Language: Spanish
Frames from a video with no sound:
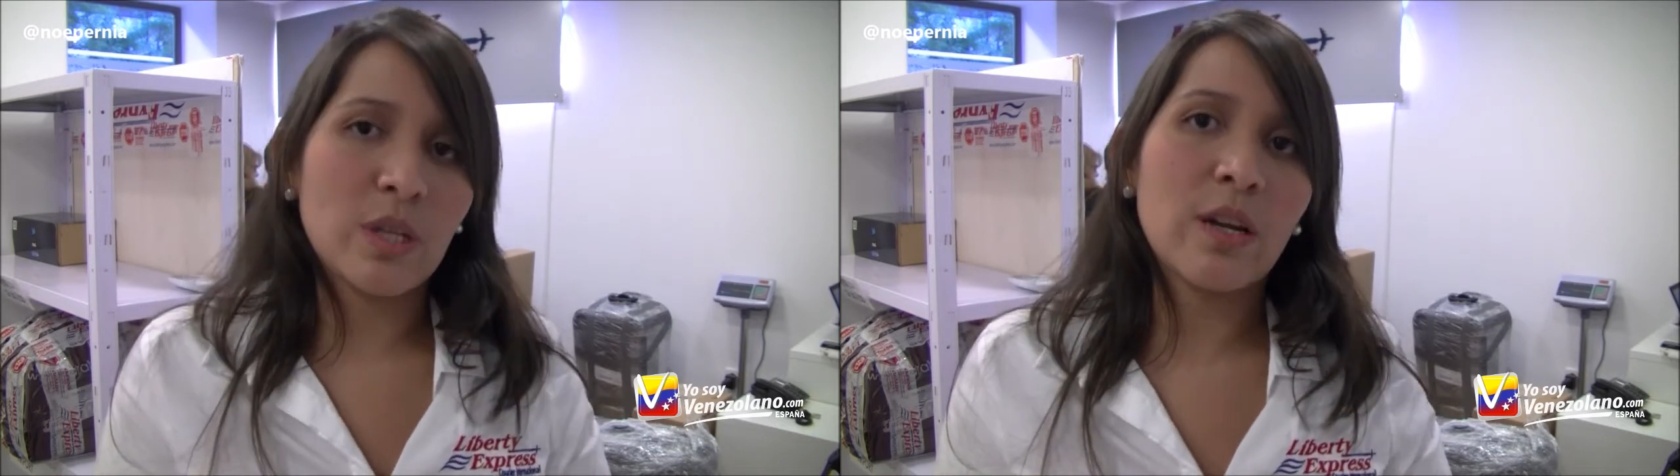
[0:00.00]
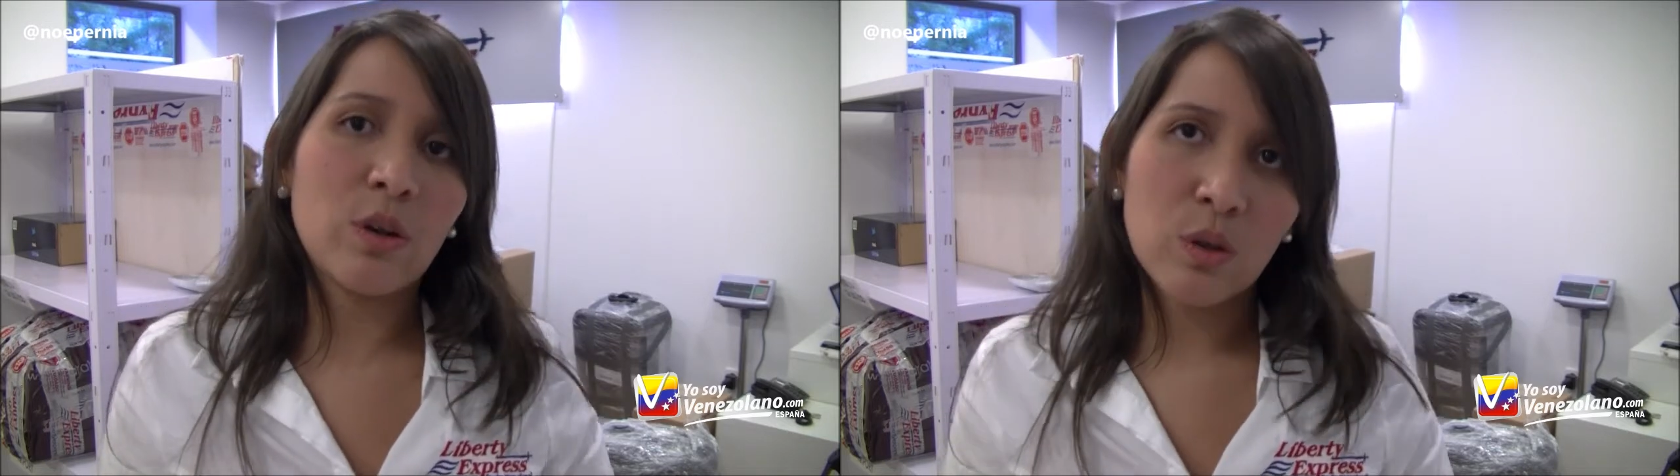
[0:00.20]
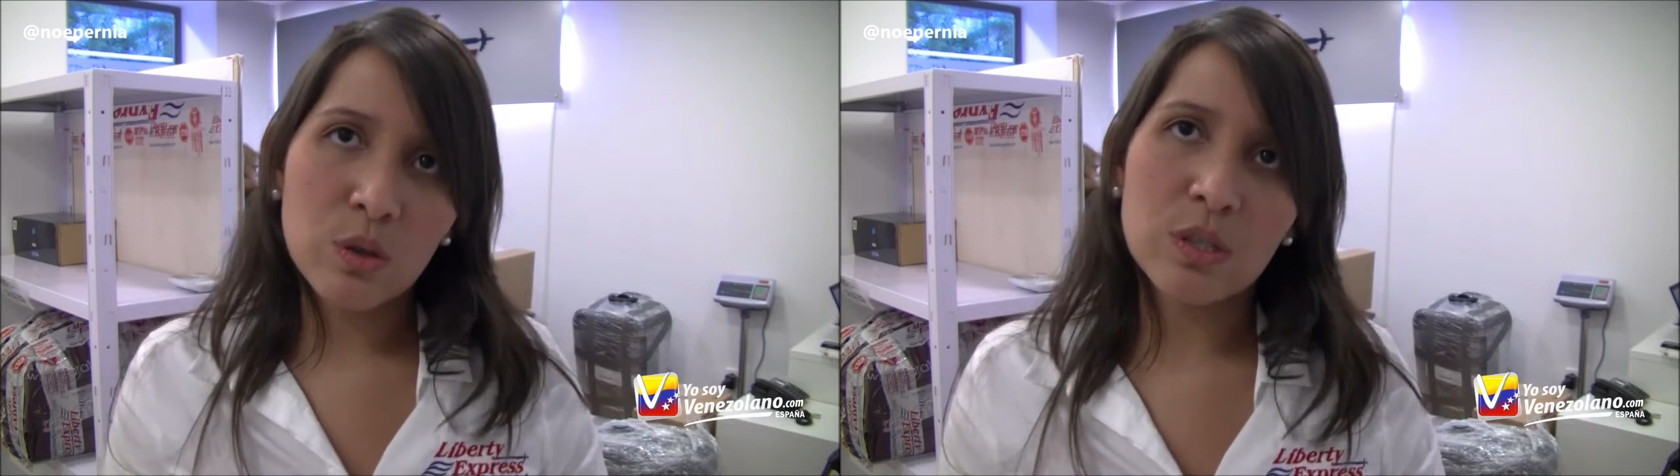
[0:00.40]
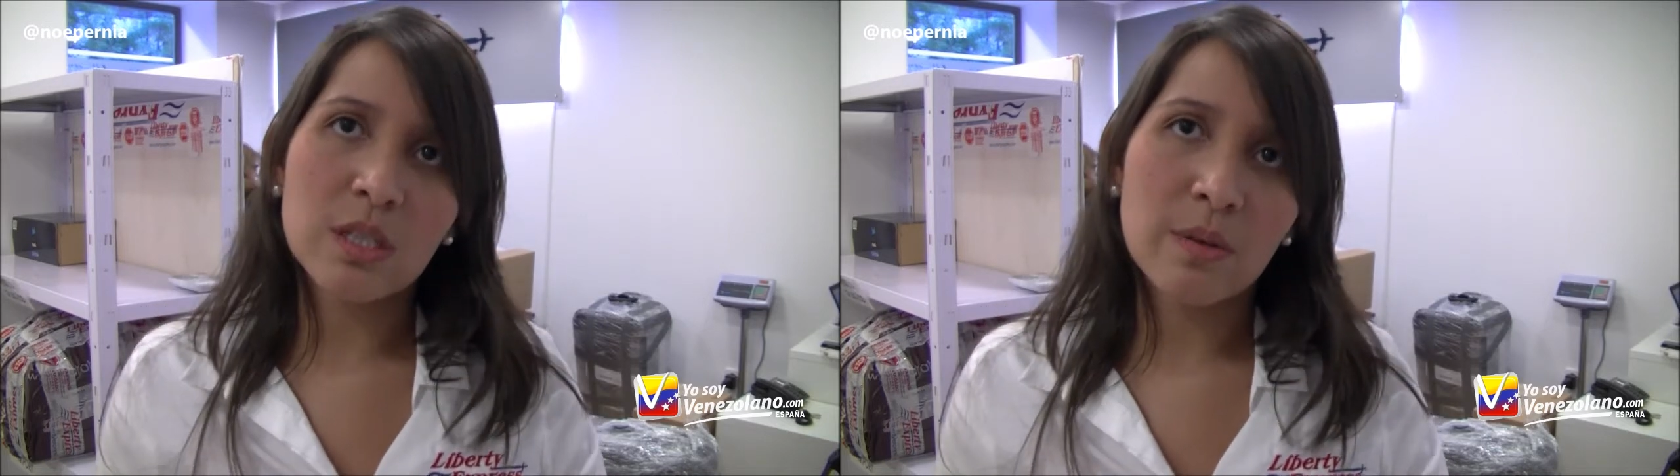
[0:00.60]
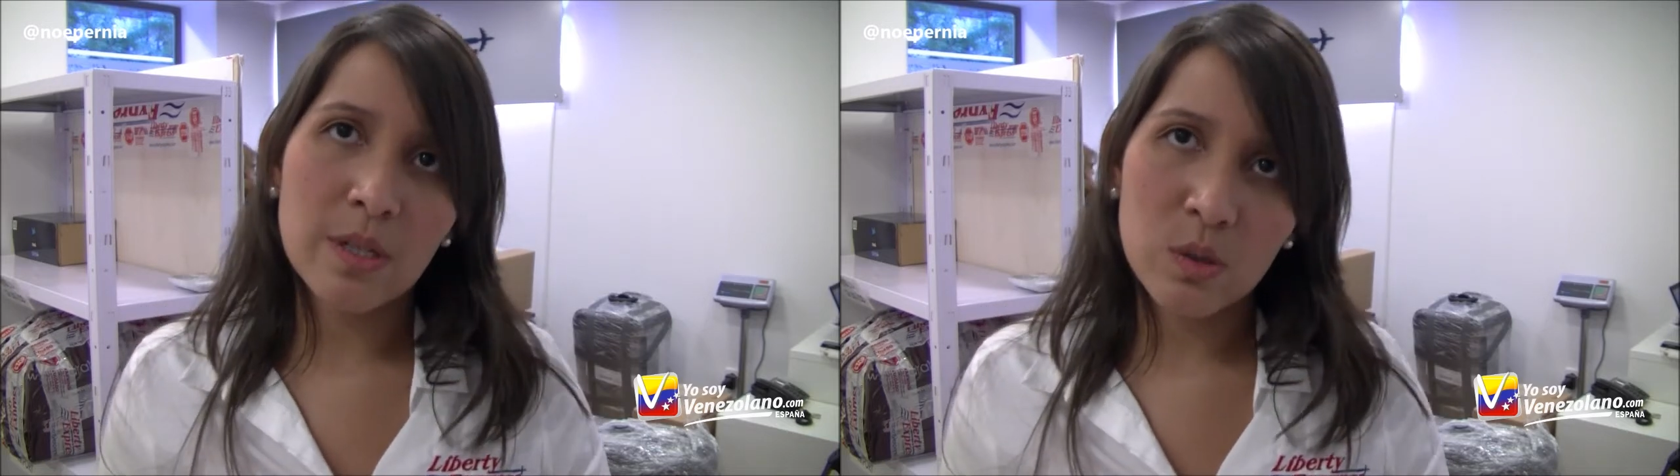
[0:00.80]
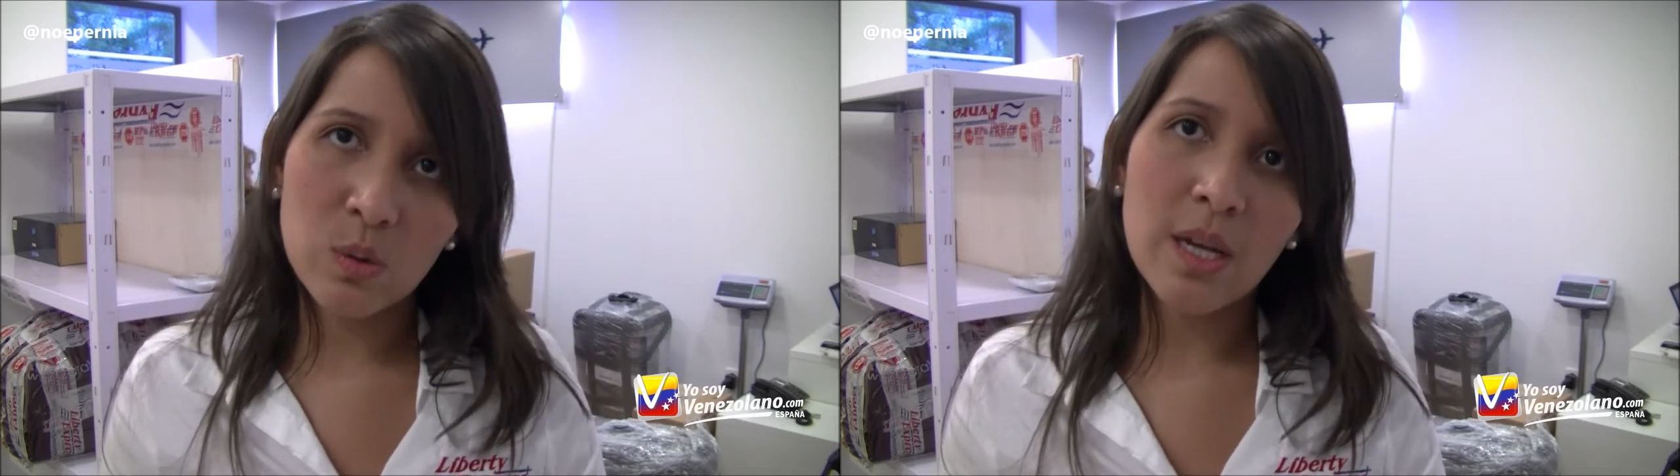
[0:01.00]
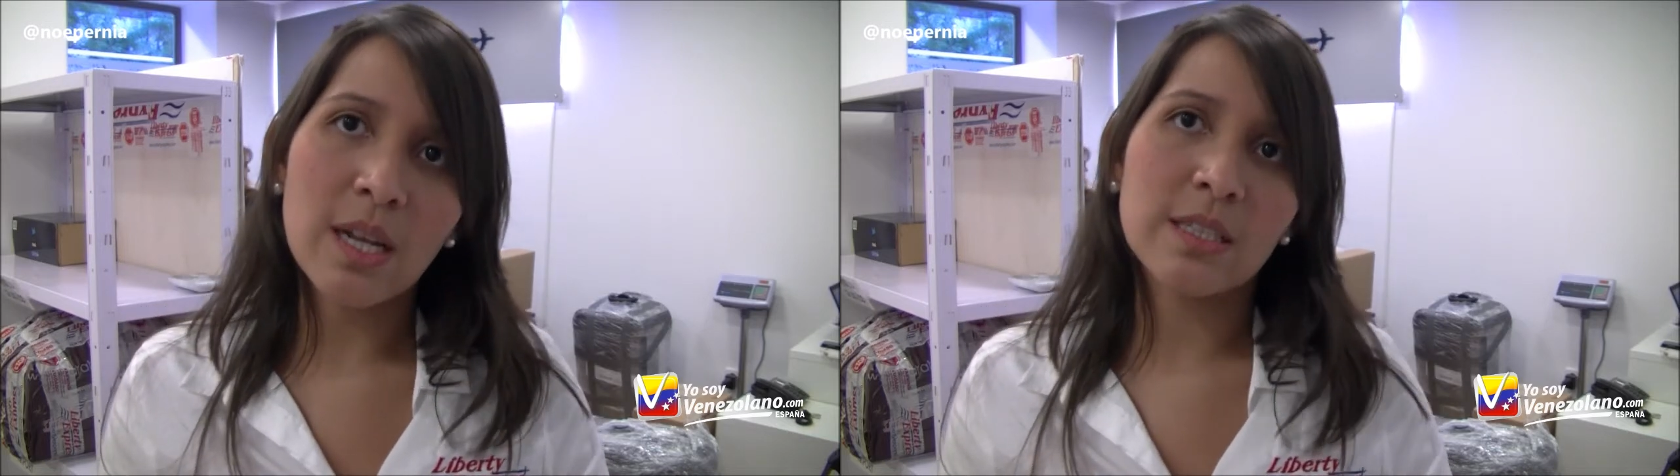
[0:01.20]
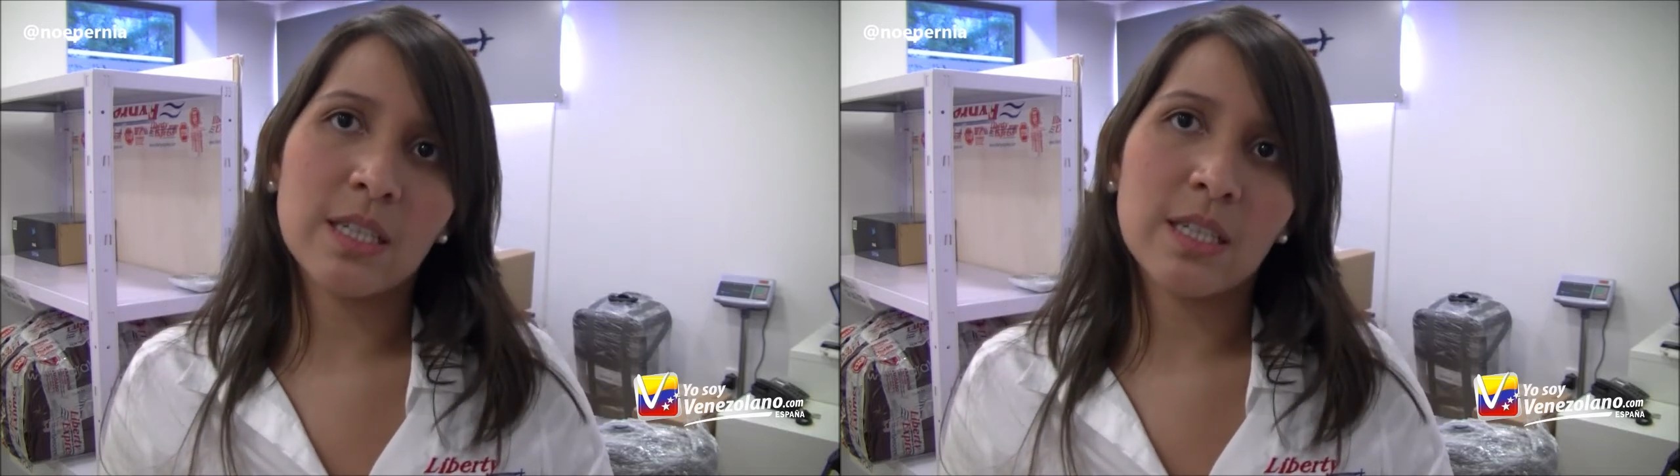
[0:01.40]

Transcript: ya nos conocen de Venezuela,